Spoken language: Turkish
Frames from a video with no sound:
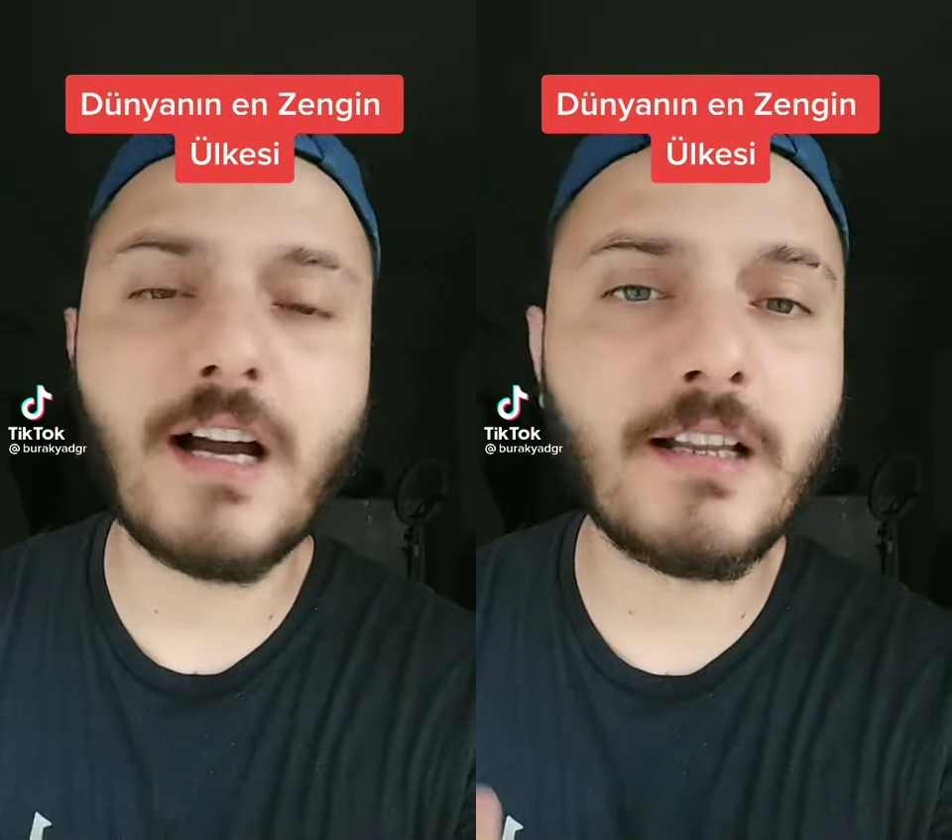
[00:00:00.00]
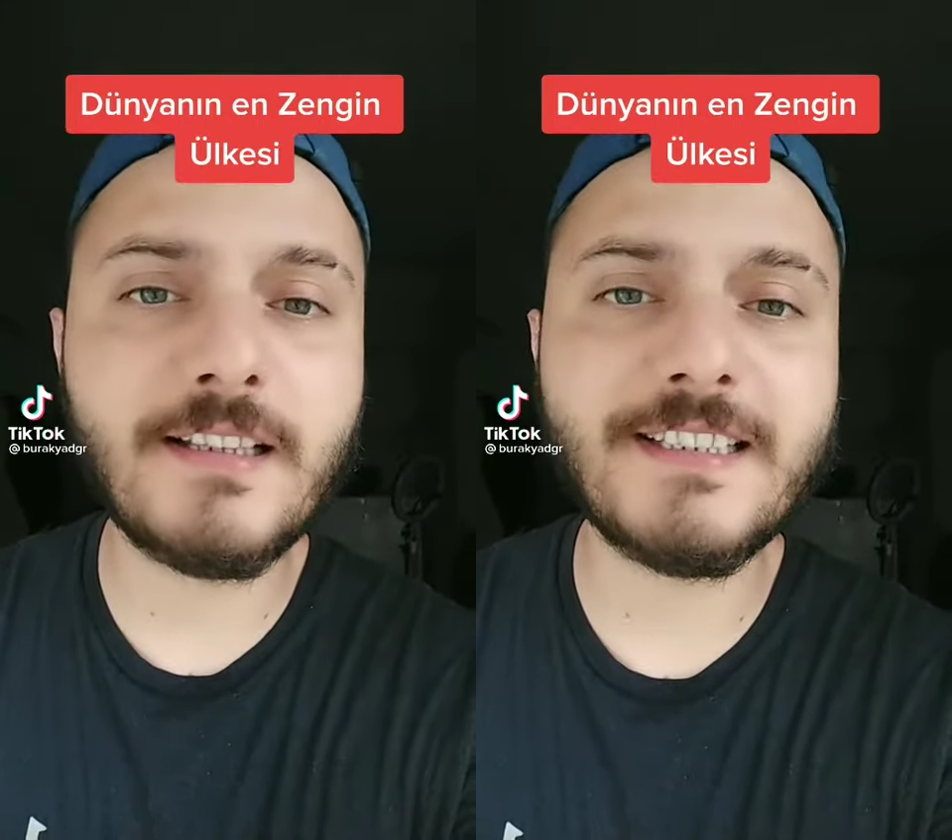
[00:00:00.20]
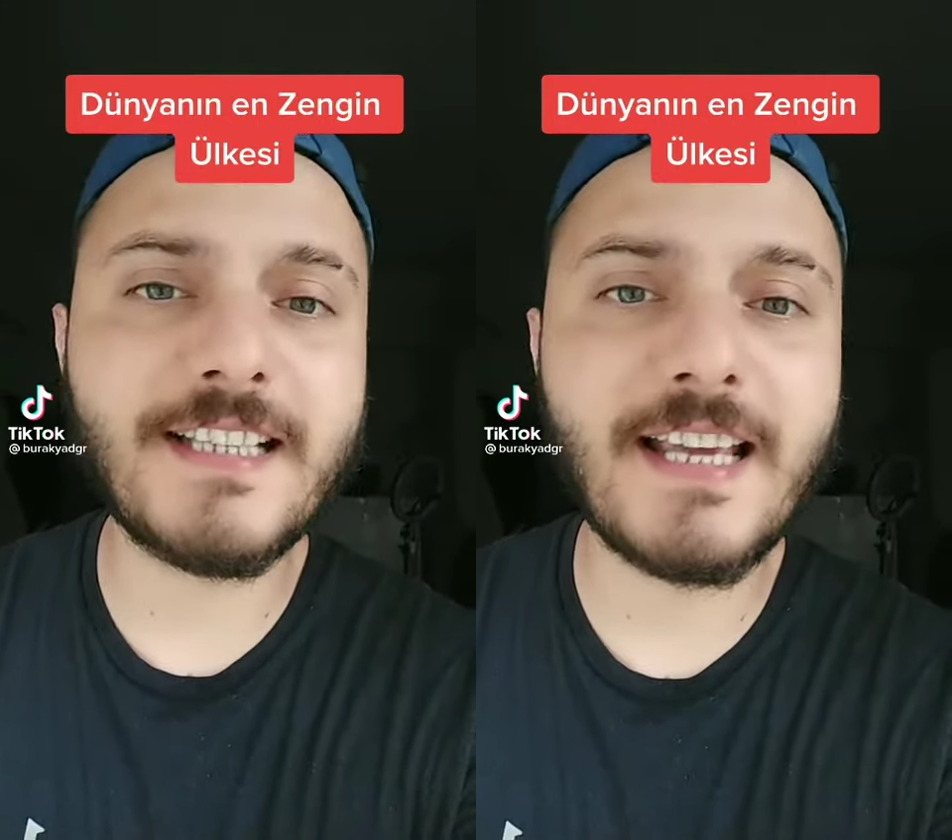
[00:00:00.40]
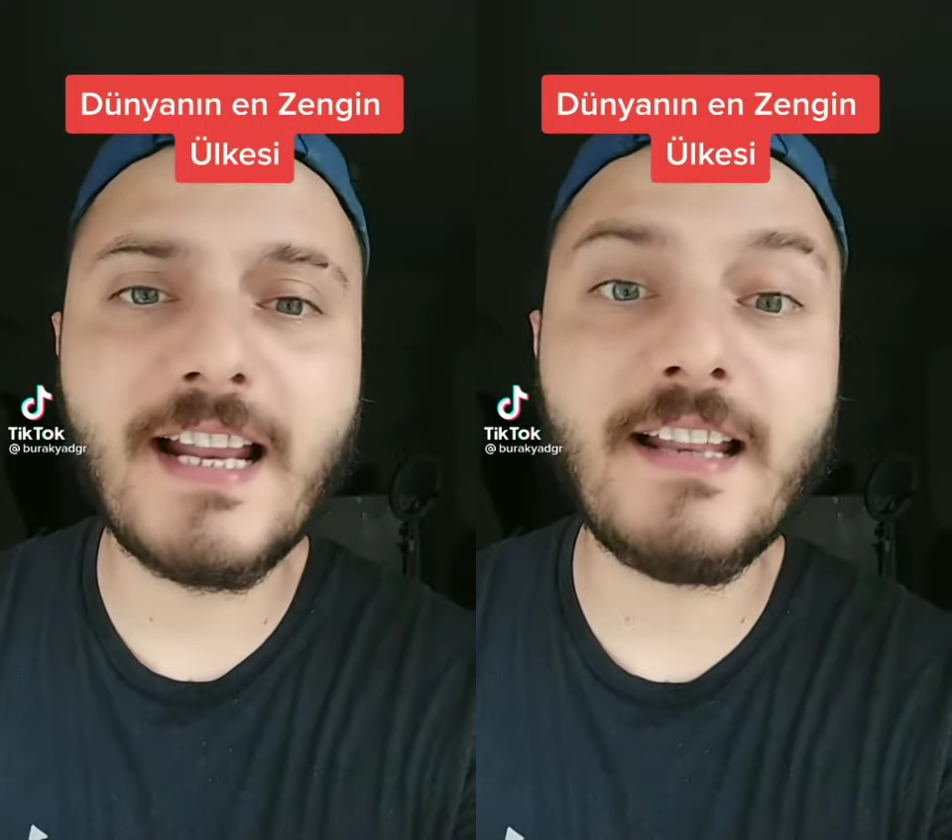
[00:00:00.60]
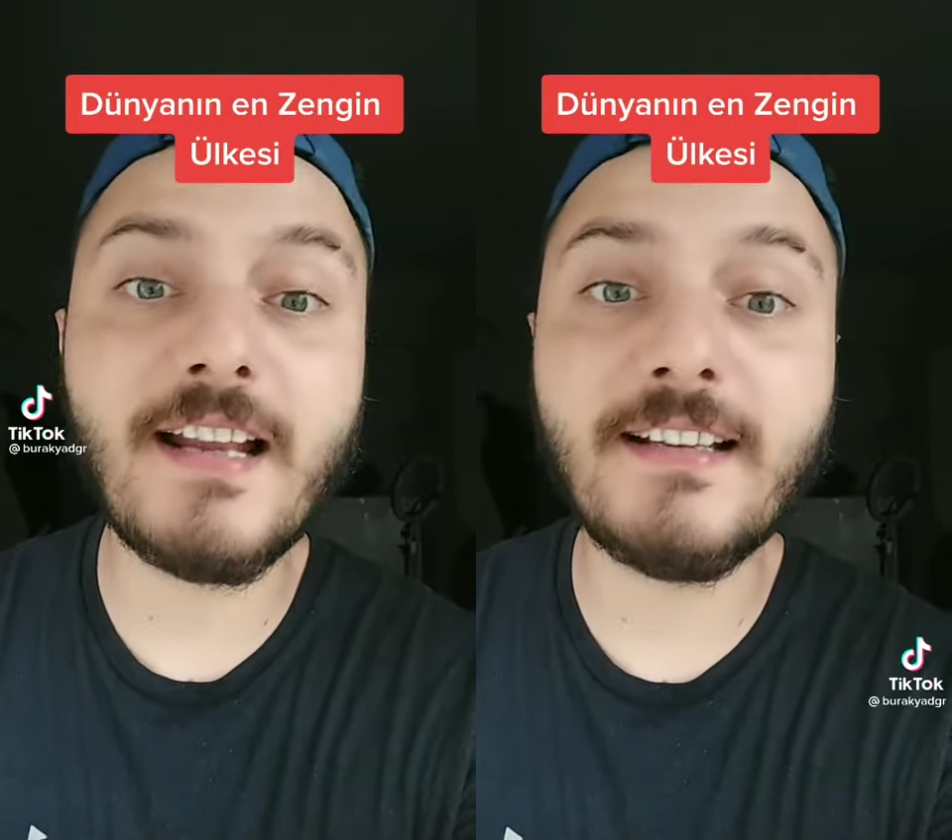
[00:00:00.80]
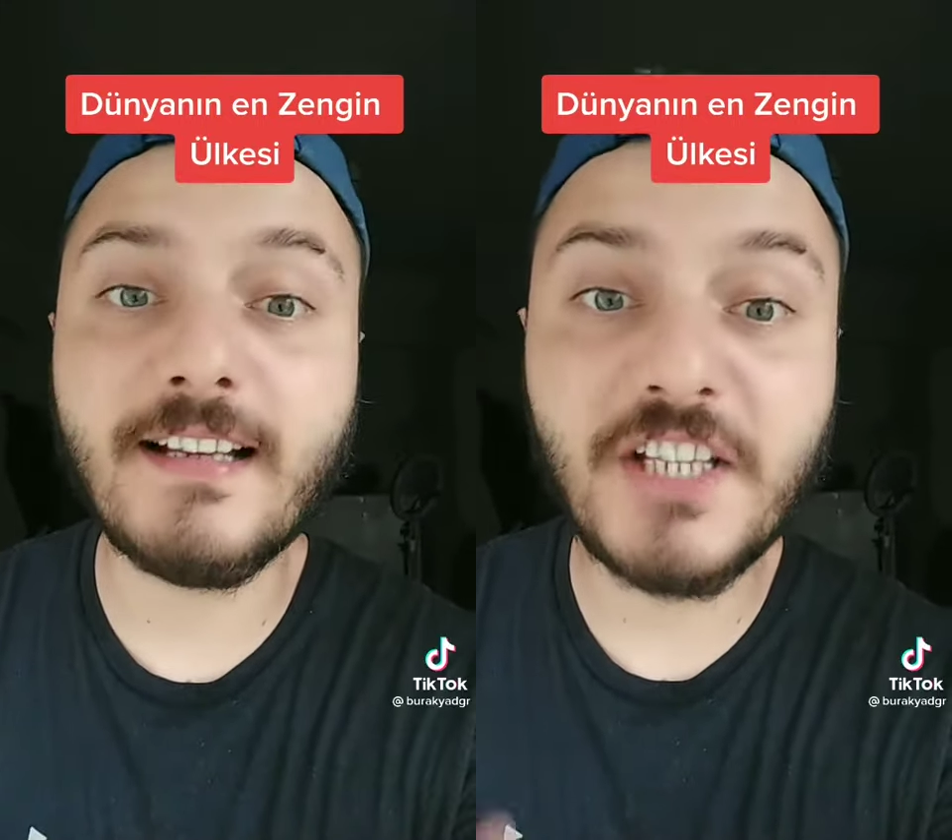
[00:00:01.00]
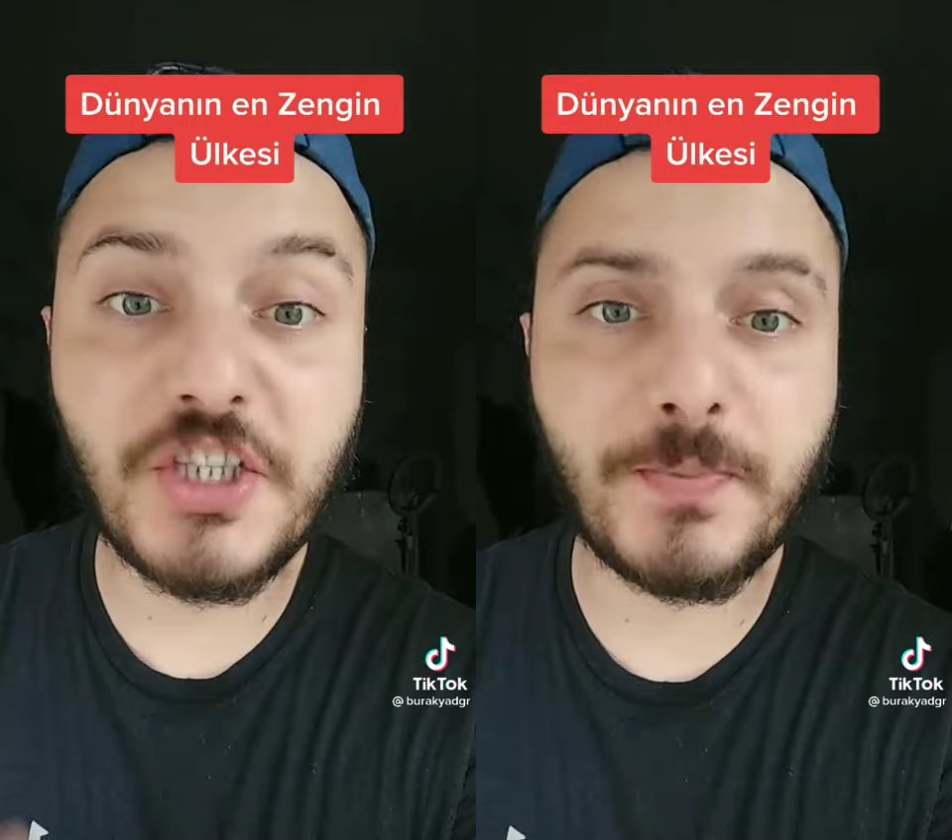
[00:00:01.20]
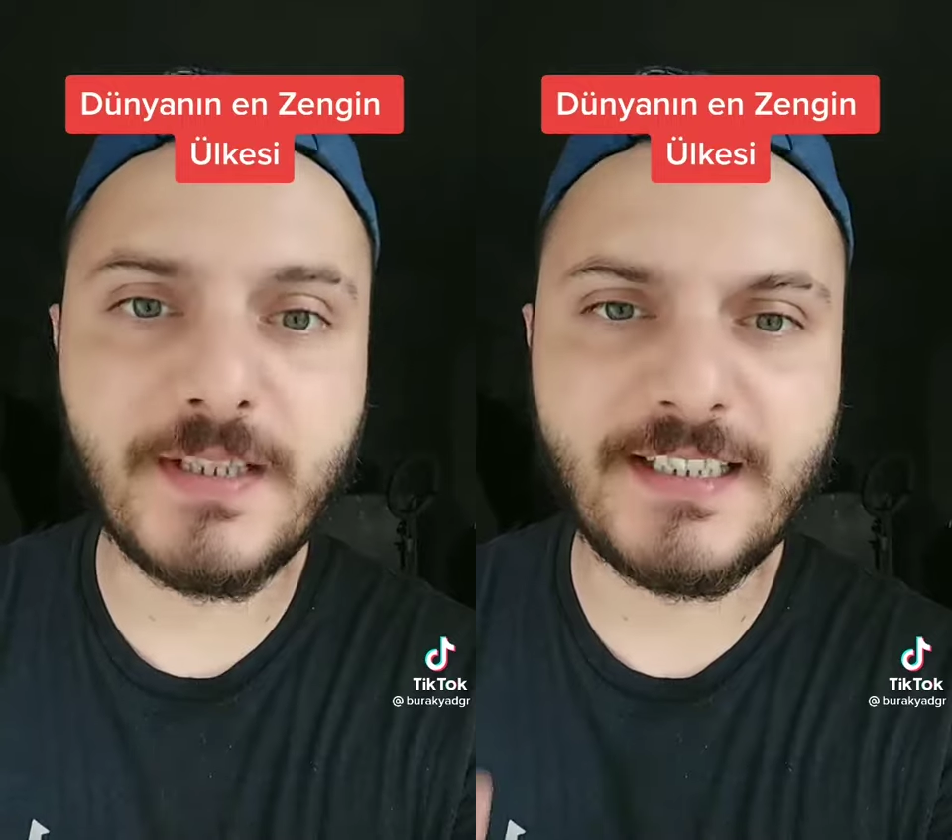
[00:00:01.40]
Aklınıza gelenlerden
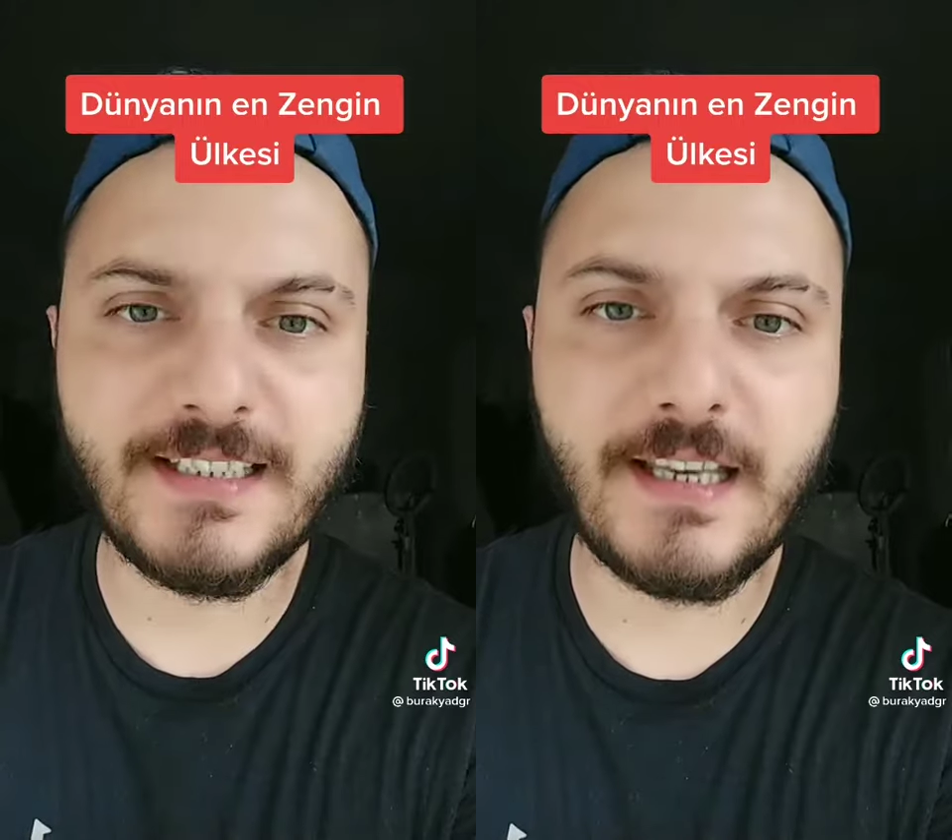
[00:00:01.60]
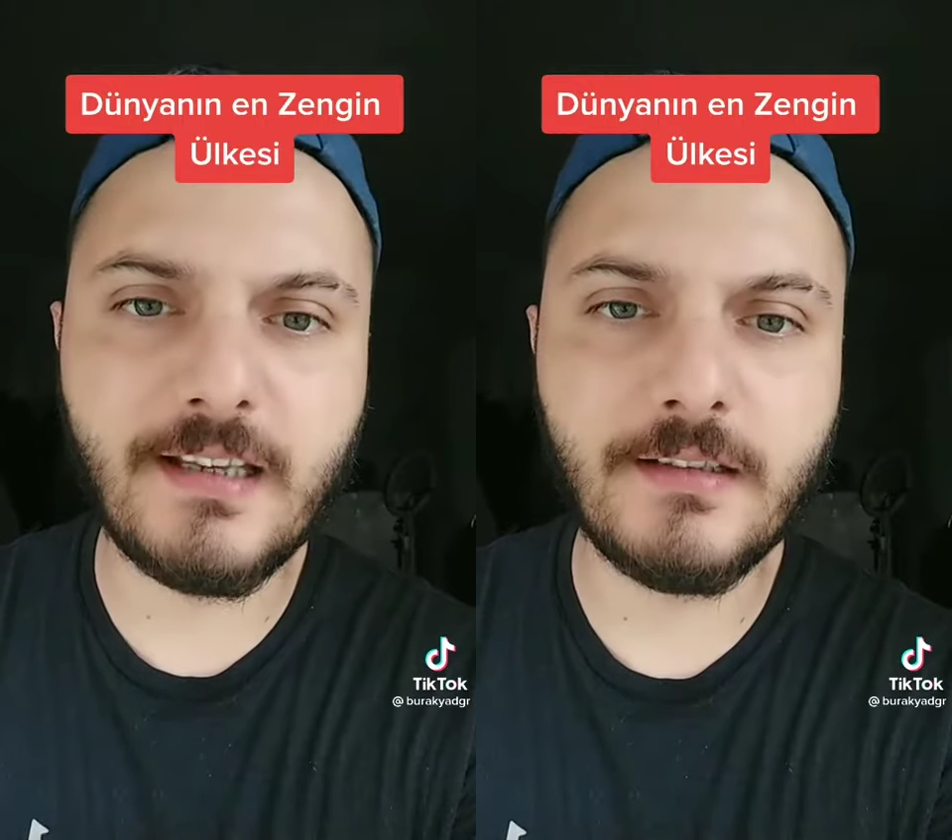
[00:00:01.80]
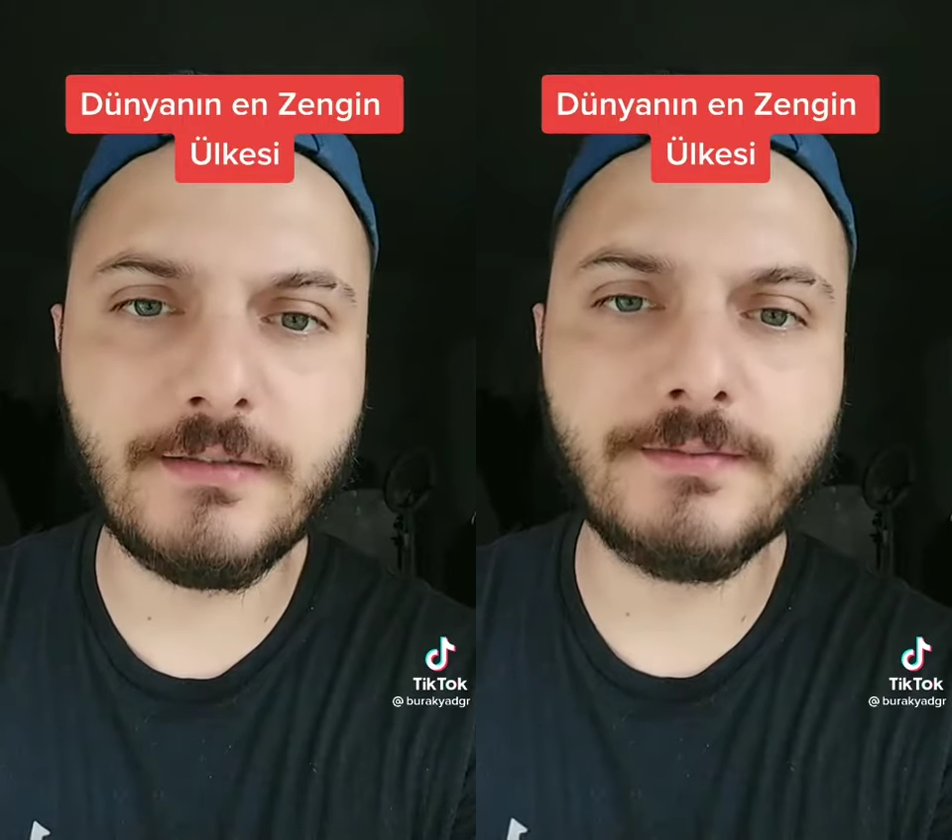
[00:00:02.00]
hiçbirisi değil.